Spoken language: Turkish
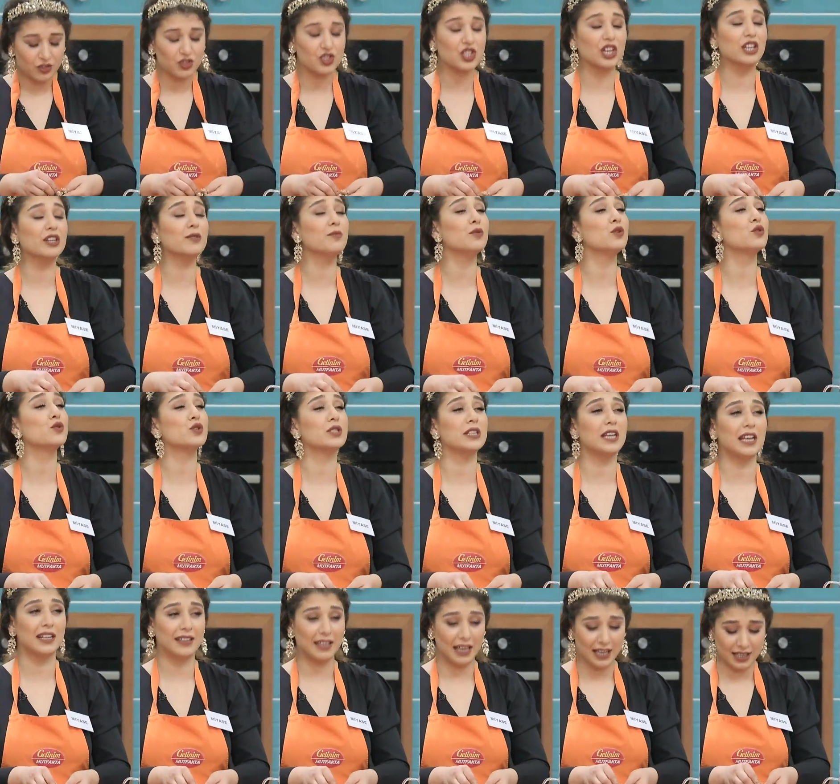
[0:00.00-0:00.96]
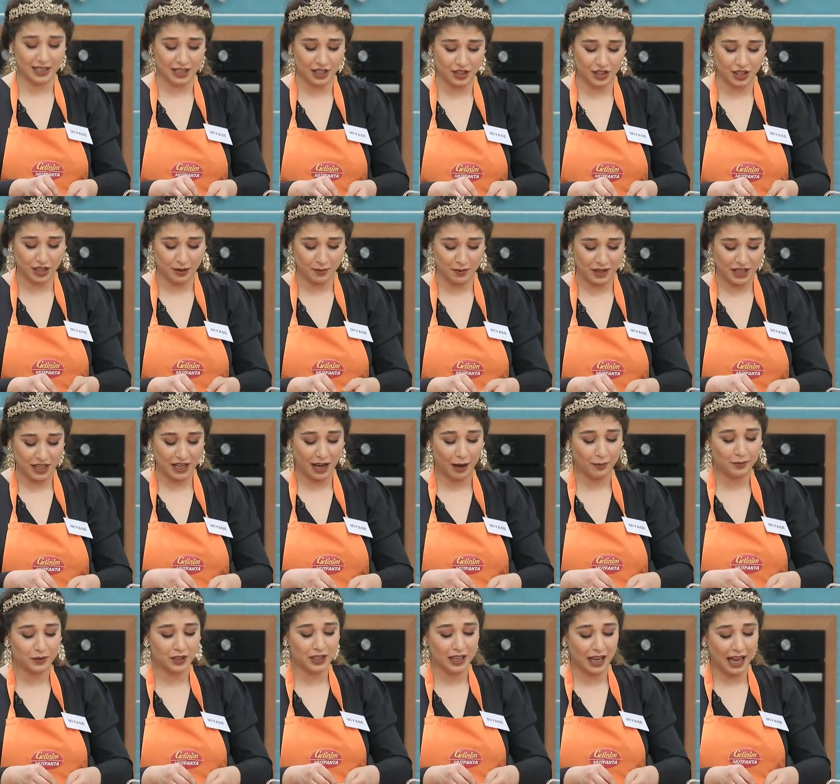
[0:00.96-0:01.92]
canım Hüsniye teyzeciğimin
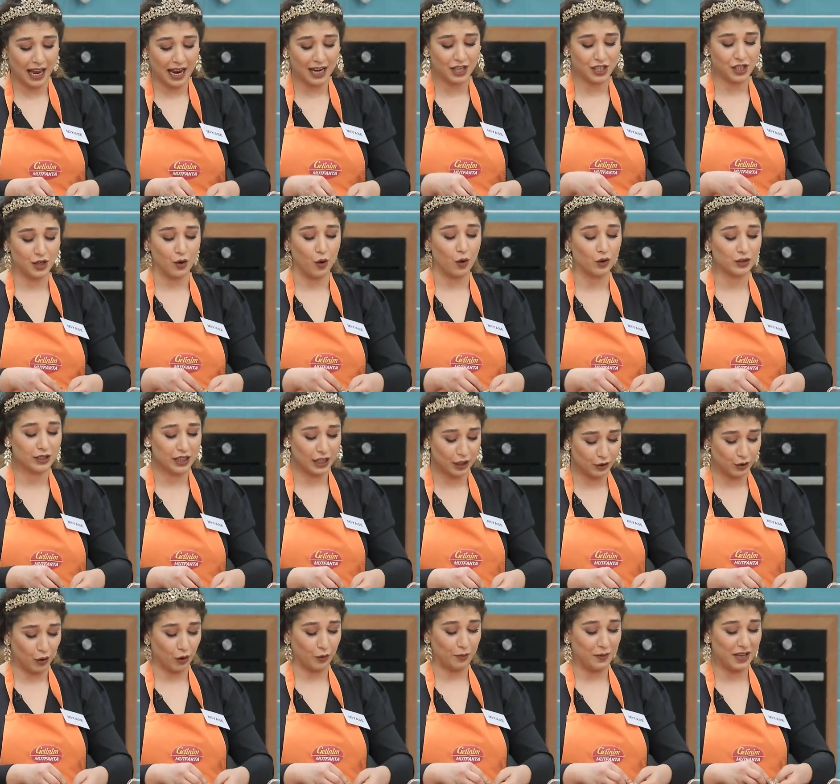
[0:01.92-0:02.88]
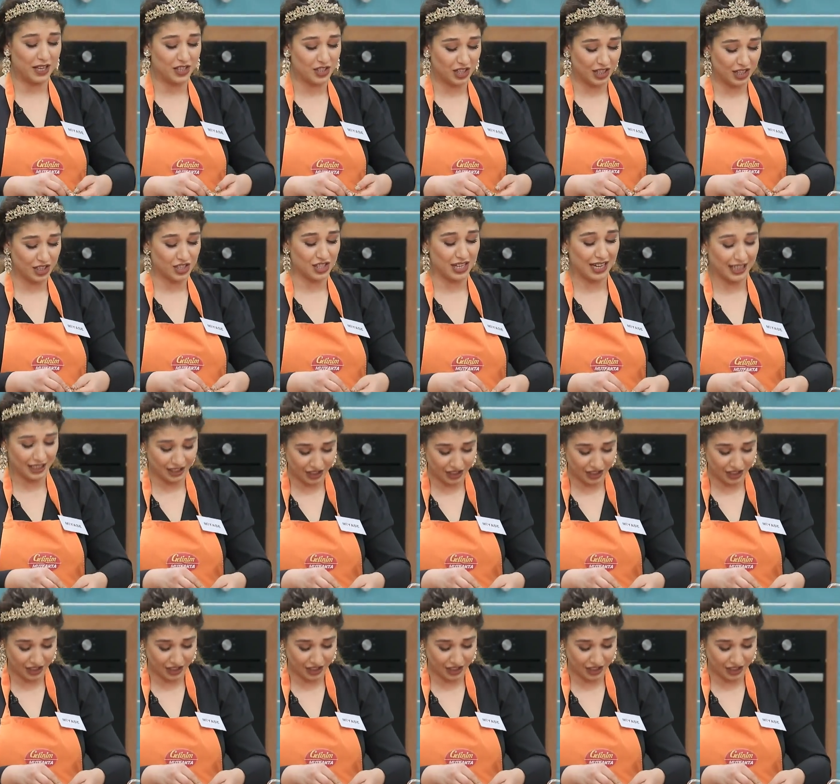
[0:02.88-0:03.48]
yaptığı her şeyi ortaya dökmeye çalışan